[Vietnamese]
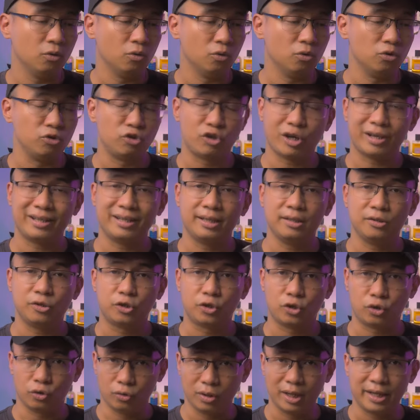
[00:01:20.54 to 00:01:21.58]
Un Jardin
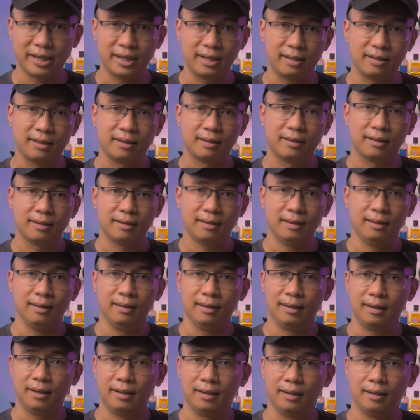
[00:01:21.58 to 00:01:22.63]
Sur Le Nil
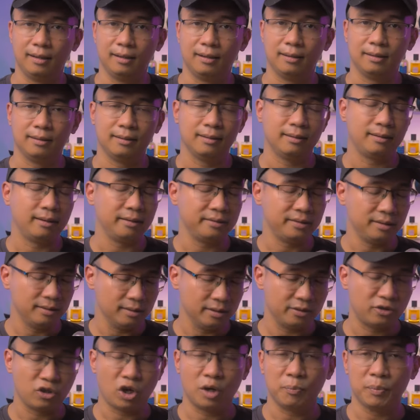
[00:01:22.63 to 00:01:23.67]
là cái sự
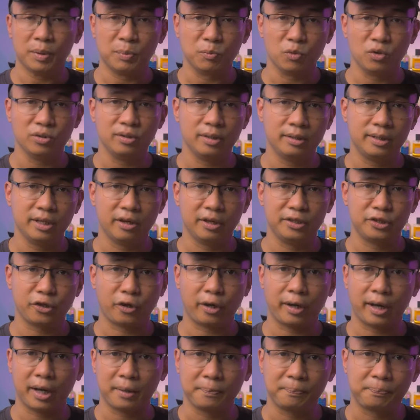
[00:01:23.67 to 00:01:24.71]
lựa chọn mình muốn giới thiệu đến cho
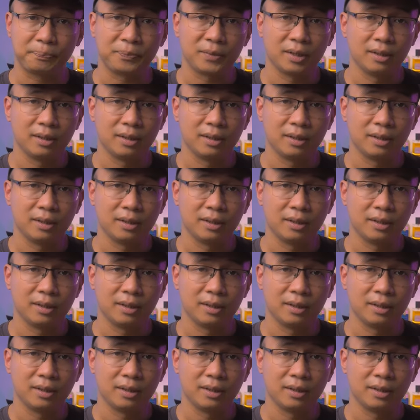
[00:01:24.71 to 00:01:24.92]
anh em.